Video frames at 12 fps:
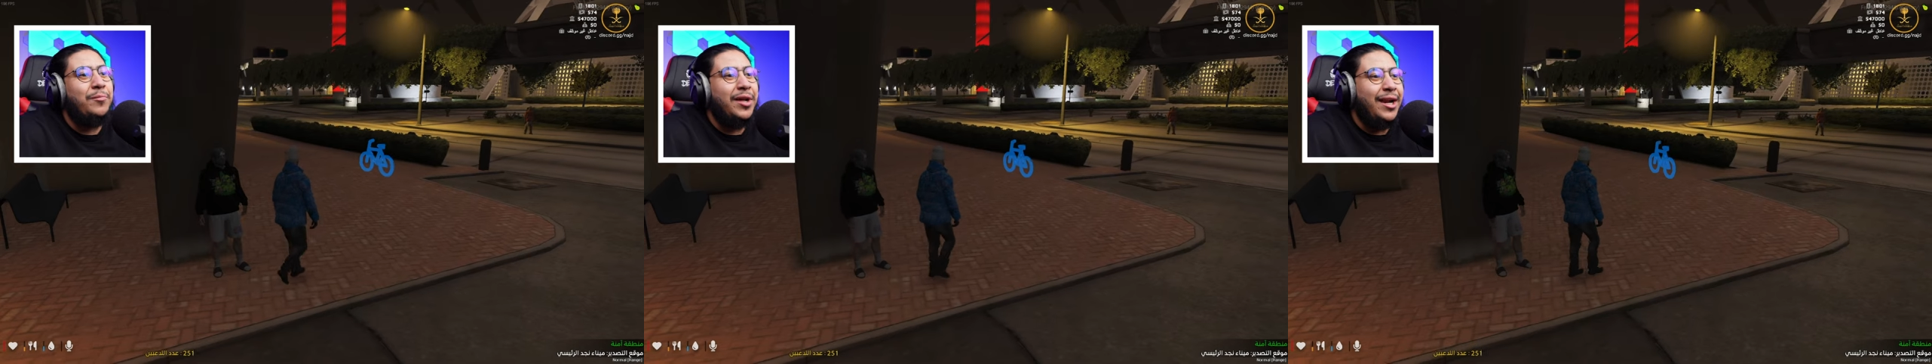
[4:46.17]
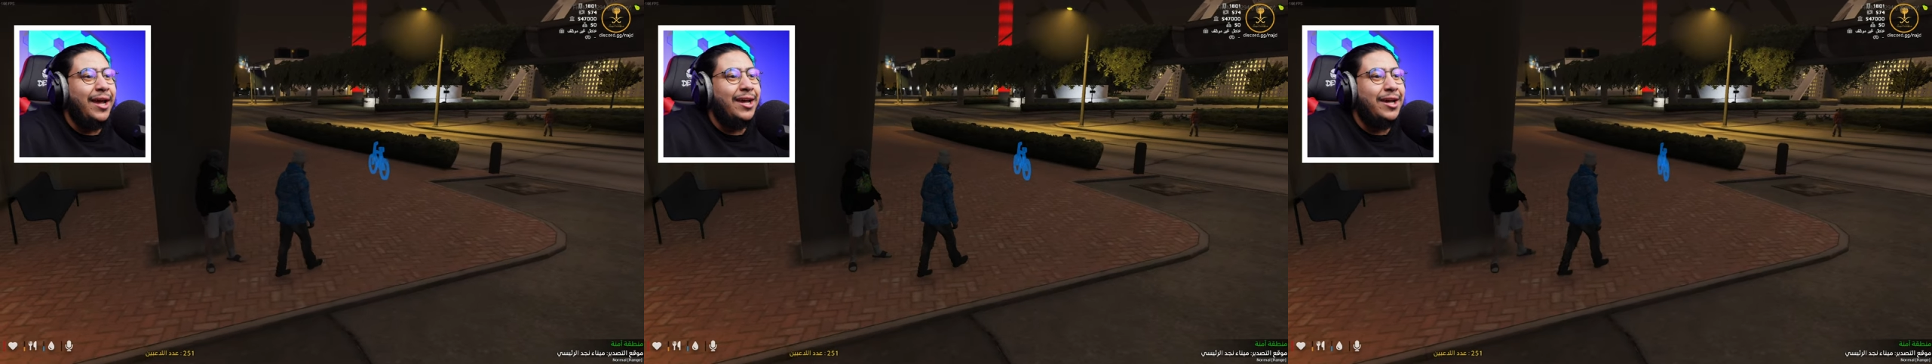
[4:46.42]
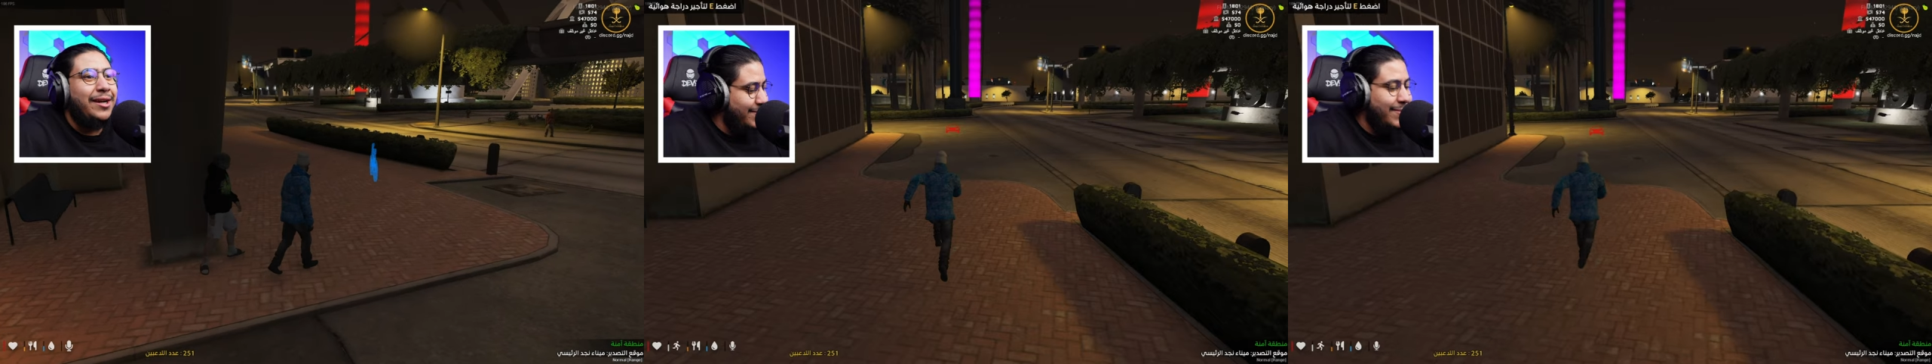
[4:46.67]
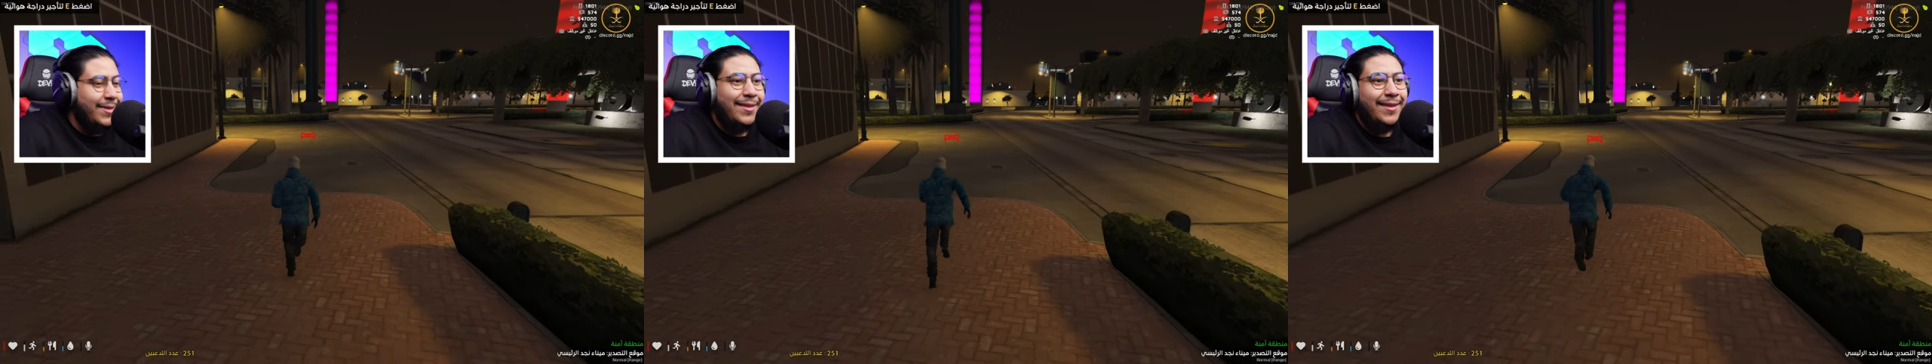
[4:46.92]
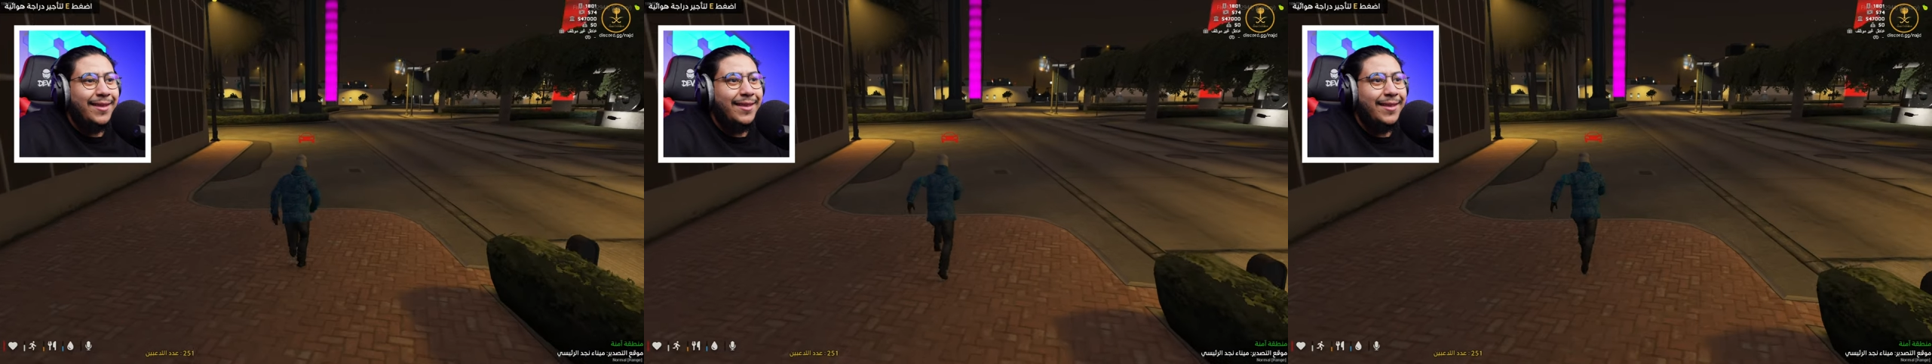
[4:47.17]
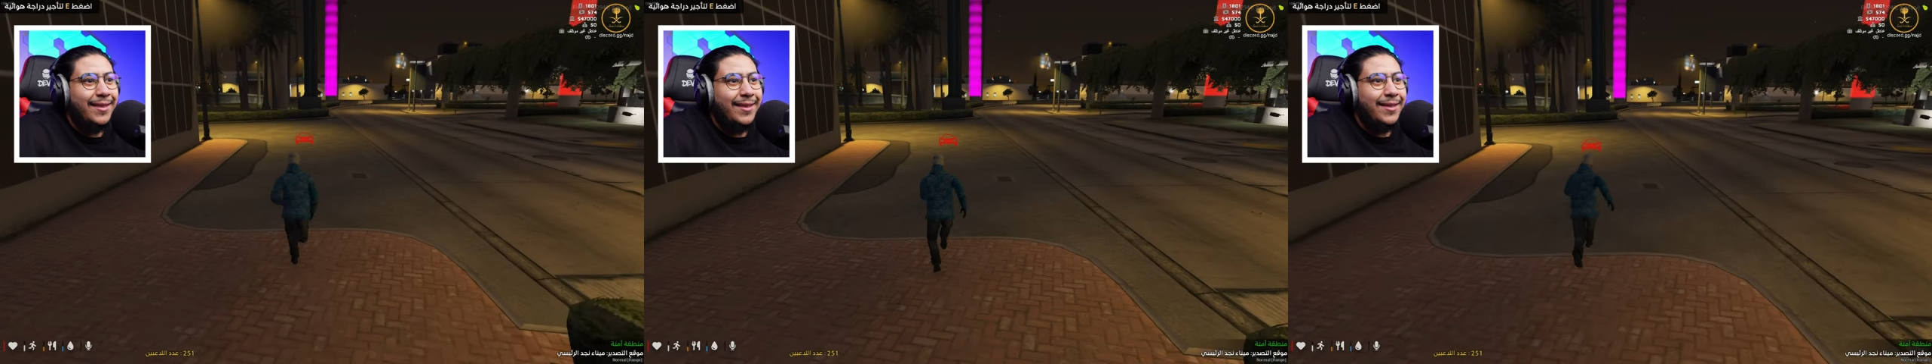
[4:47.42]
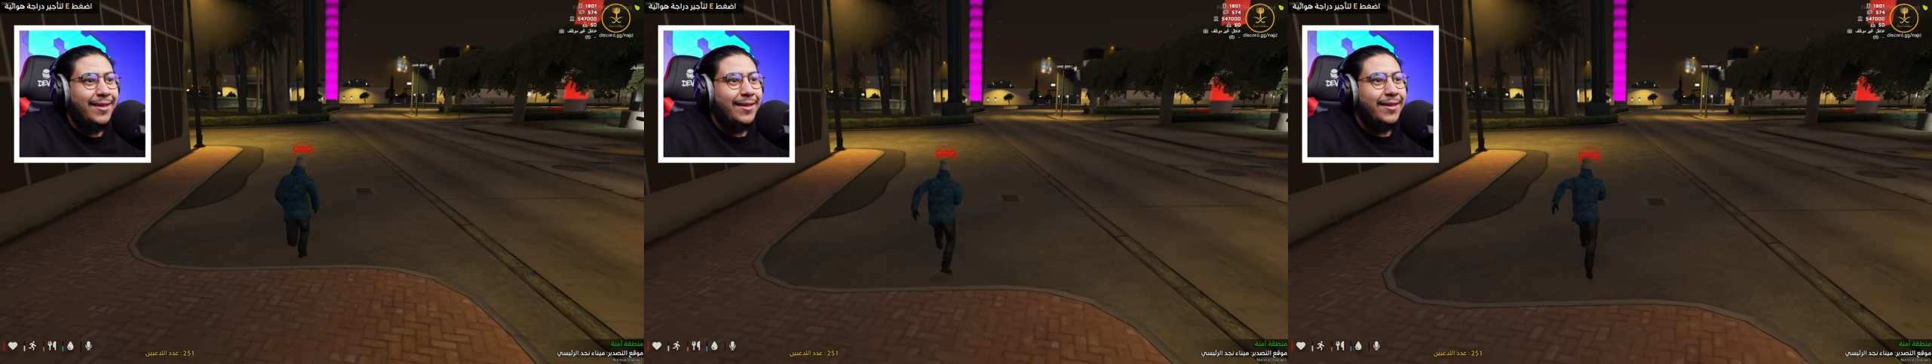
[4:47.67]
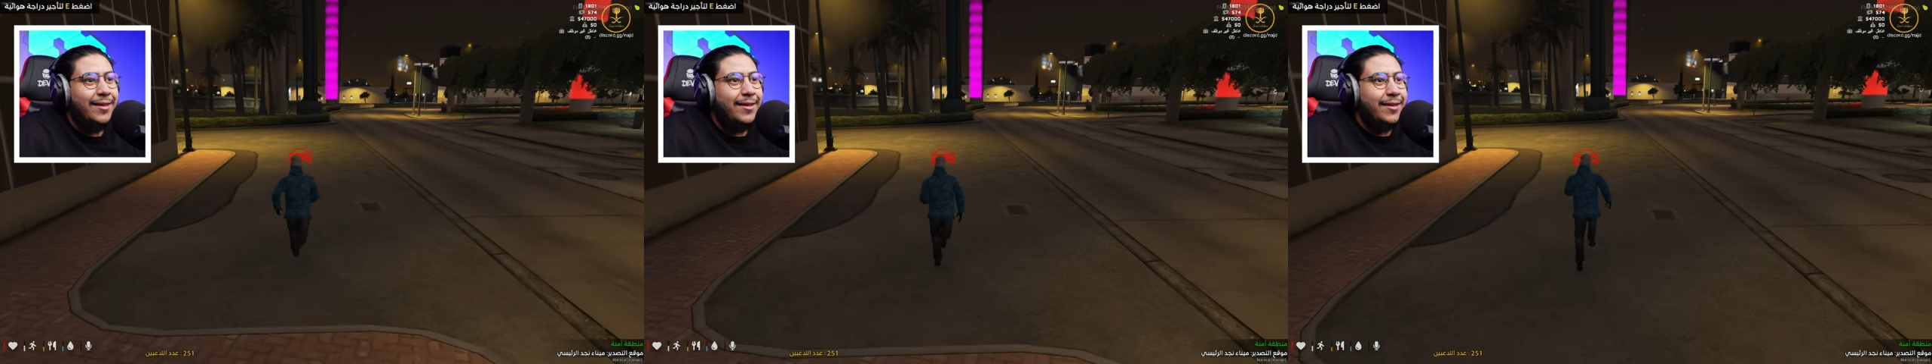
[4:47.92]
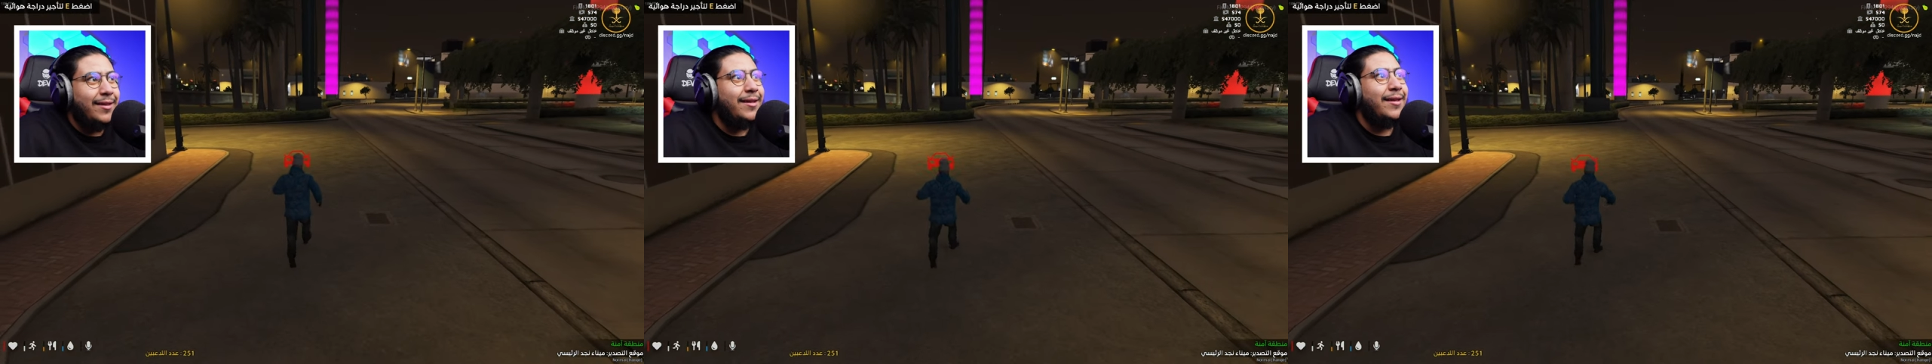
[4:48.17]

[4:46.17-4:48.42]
يبي لي اكل على حسابي على حسابي قلت